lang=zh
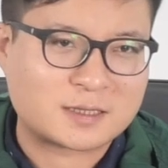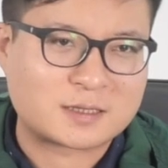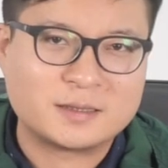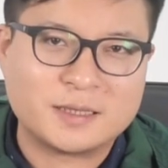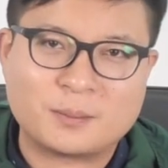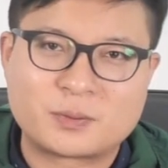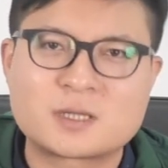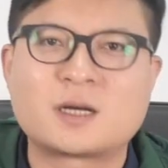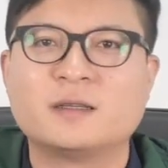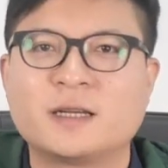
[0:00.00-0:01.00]
但是也不
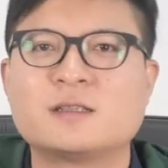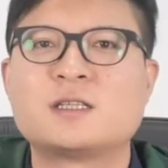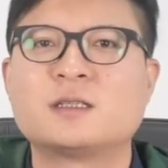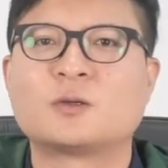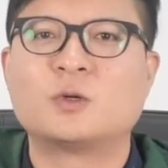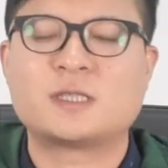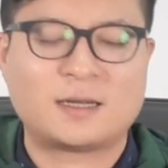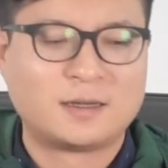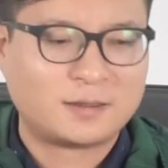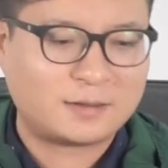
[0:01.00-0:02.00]
是很年轻的国
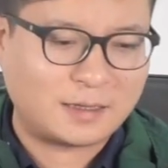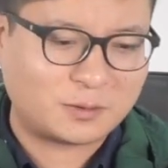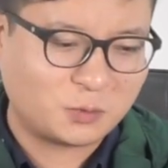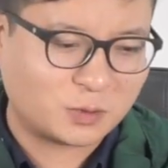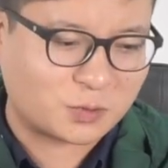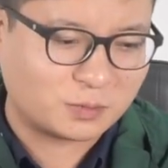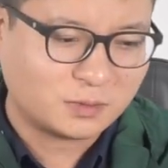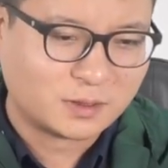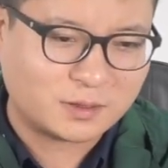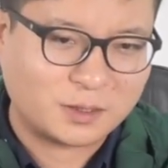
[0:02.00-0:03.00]
家。那如果
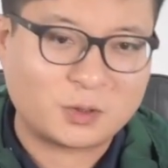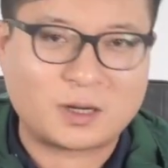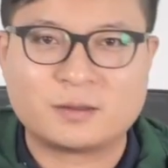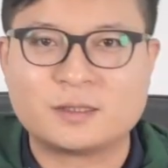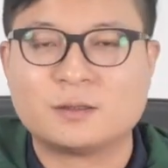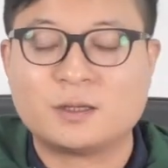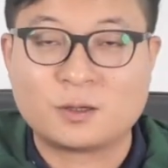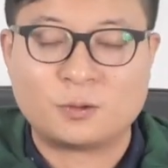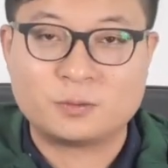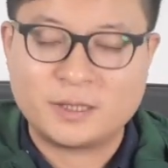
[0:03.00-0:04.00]
从人口老龄、
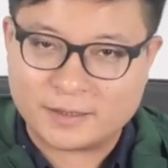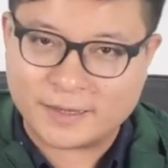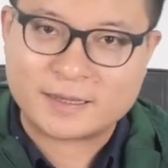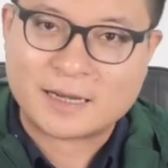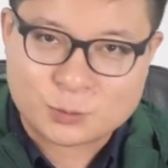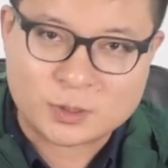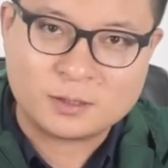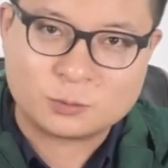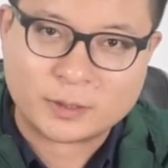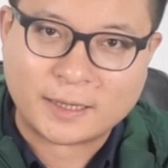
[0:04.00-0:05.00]
人口红利，也应该去
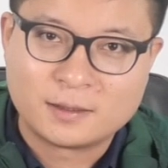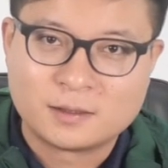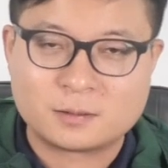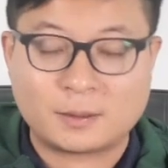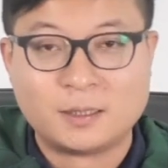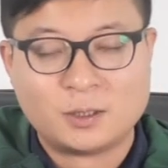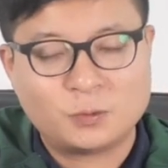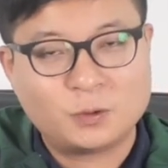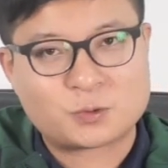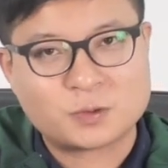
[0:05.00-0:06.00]
印度呀，对吧？
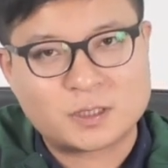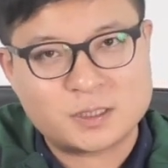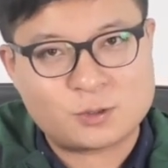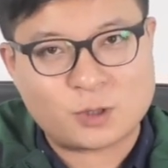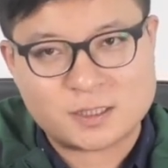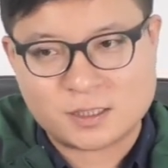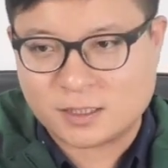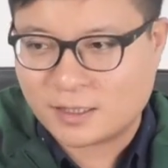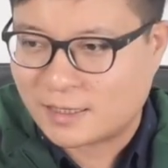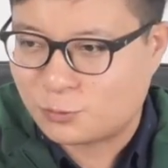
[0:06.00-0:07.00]
如果从科技创
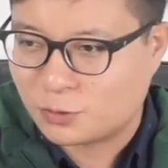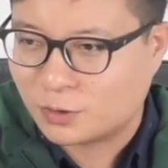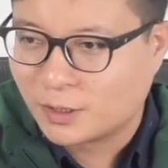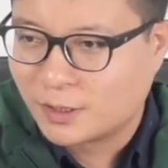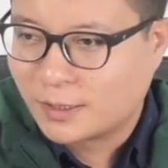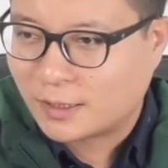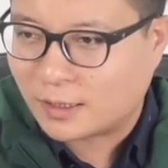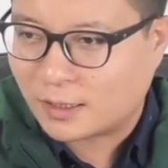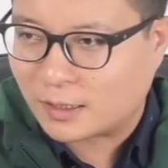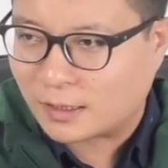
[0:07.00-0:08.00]
新，应该去
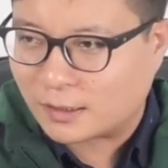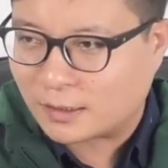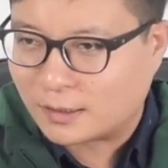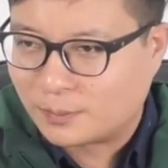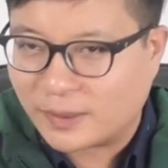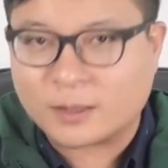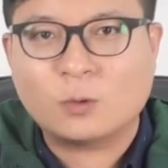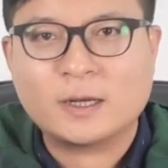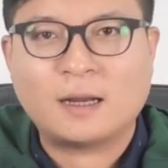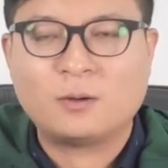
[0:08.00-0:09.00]
呃美
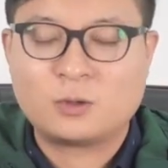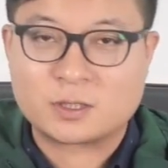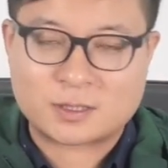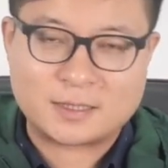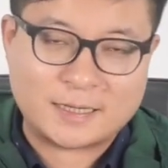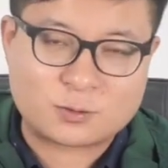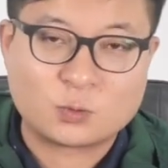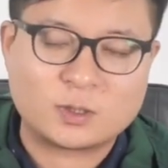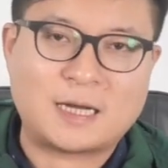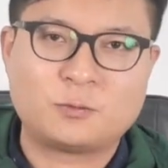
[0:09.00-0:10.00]
国呀，或者是来
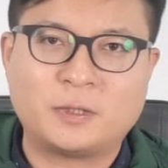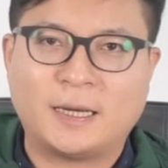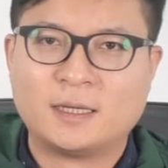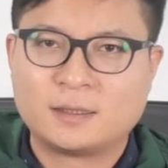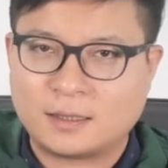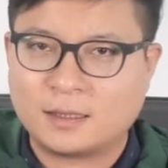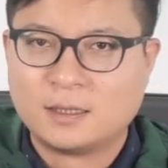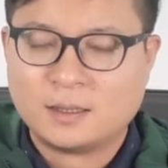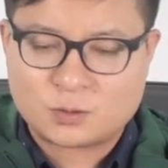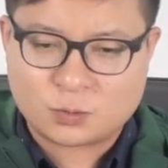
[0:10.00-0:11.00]
中国大陆呀？啊，
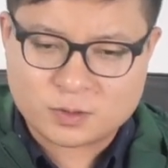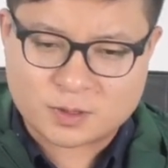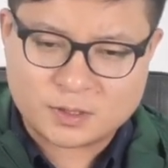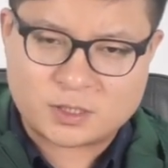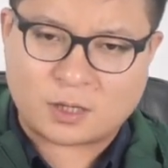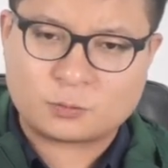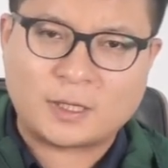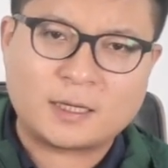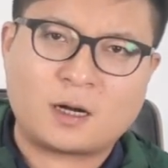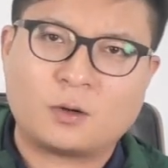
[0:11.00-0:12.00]
从什么角度
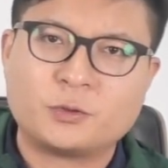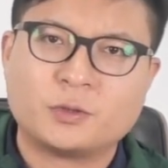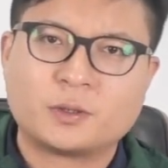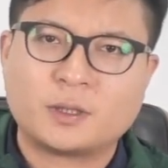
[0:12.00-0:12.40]
来考虑